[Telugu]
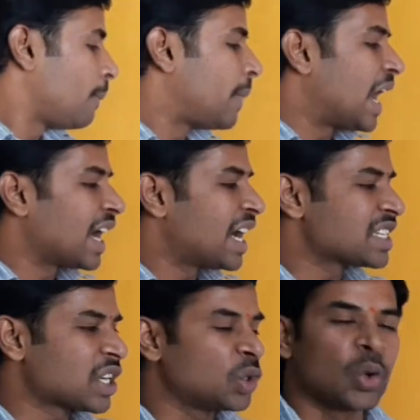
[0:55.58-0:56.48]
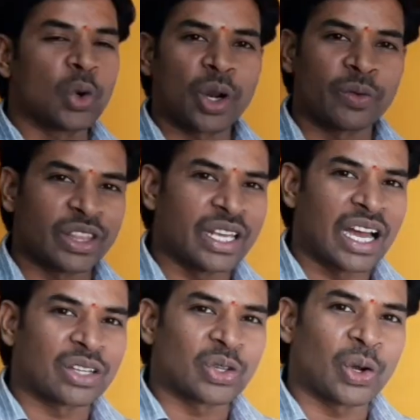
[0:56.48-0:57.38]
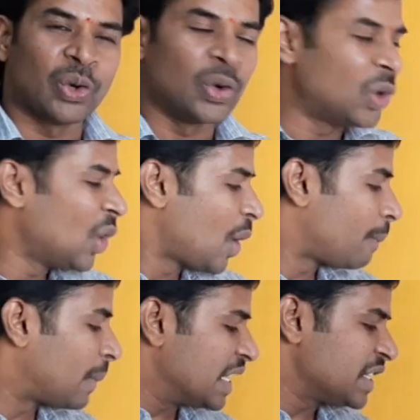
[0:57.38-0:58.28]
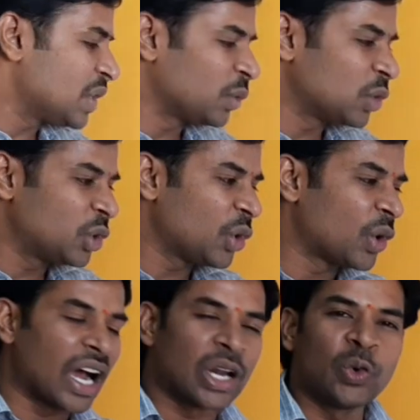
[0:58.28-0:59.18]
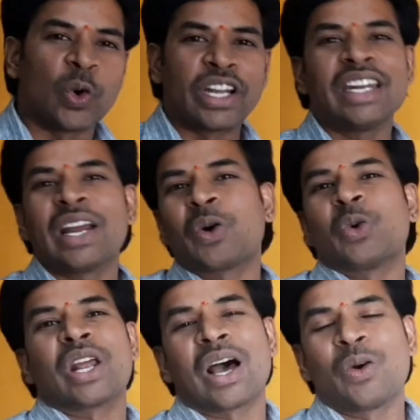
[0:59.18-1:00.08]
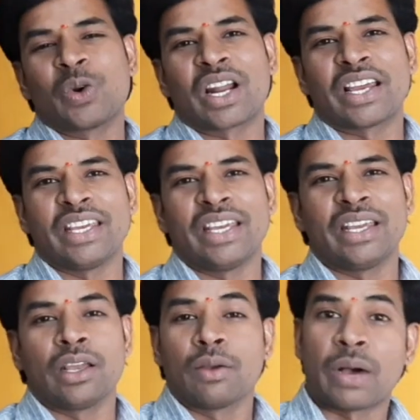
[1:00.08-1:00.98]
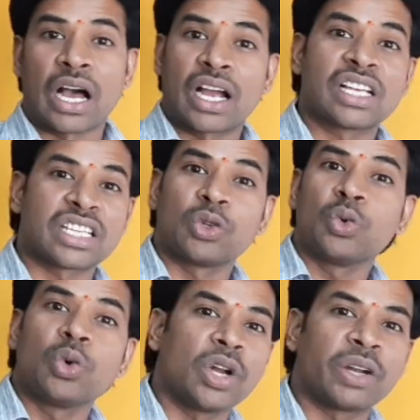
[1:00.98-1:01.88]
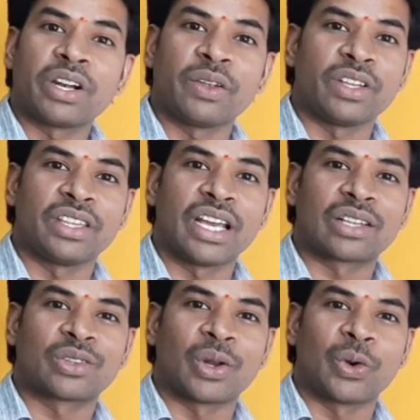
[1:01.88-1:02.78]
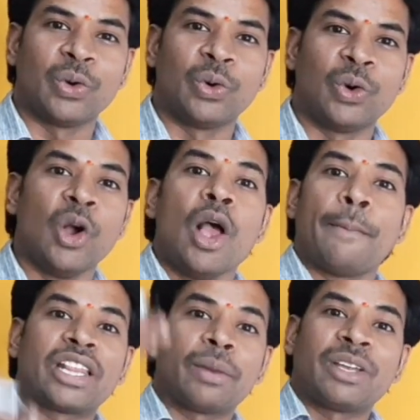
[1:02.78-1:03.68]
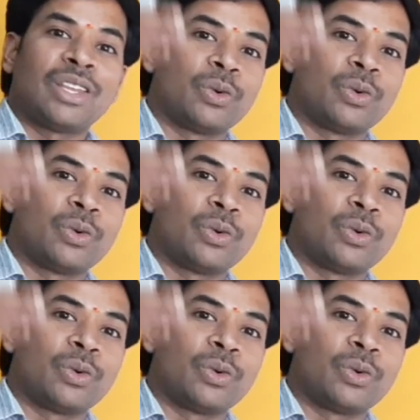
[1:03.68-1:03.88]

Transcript: బాగా చదువుకున్న విద్యార్థులకు మంచి ఉద్యోగాలు వండిన కుండలా ఉన్నాయి బాగా చదువుకున్నటువంటి విద్యార్థులకు పెద్ద పెద్ద